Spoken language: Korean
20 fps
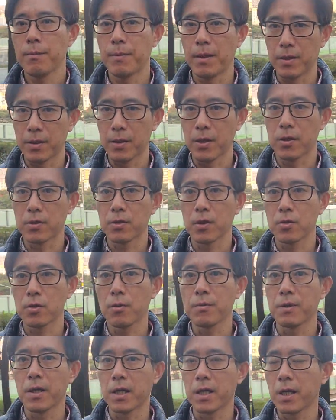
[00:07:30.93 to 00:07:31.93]
만들어서
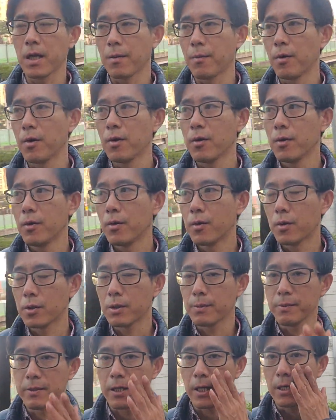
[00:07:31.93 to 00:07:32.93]
좀 얘기를 해보고
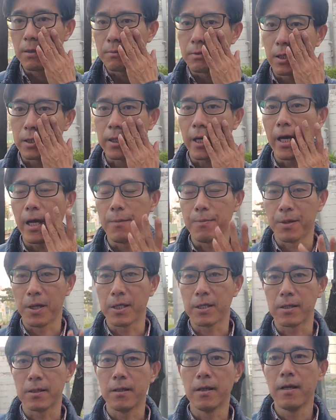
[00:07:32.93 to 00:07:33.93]
싶은 생각입니다 나의
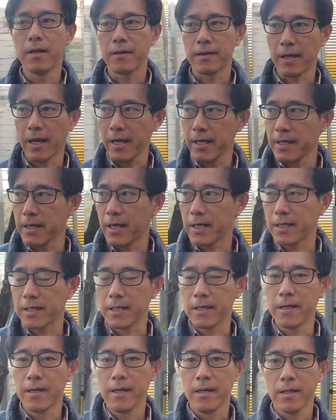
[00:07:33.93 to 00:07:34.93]
브랜드 나의
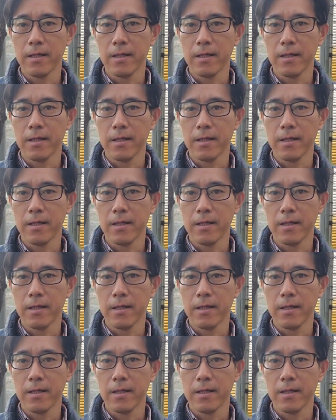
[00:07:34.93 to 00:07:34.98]
이야기